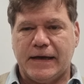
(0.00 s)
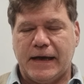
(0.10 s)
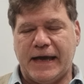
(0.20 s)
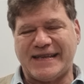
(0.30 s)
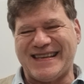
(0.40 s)

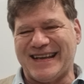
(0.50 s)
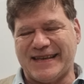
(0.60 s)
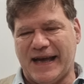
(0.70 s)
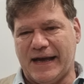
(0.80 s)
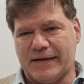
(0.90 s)
È
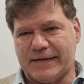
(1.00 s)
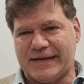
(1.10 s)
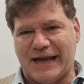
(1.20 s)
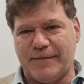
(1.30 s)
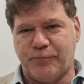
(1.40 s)
stata
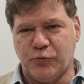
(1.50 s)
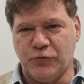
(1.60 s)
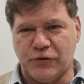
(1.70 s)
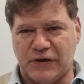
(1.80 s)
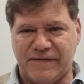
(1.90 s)
dal
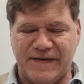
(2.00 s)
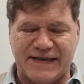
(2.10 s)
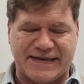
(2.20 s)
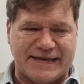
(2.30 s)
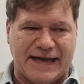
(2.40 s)
punto di
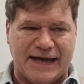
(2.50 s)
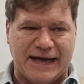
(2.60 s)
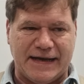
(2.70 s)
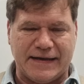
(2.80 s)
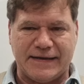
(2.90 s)

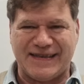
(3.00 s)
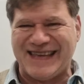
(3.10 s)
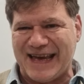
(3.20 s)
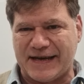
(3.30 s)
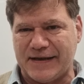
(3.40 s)
vista
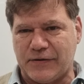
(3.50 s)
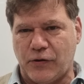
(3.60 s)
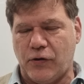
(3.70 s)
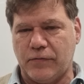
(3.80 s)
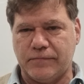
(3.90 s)

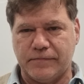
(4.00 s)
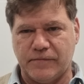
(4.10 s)
tecnico,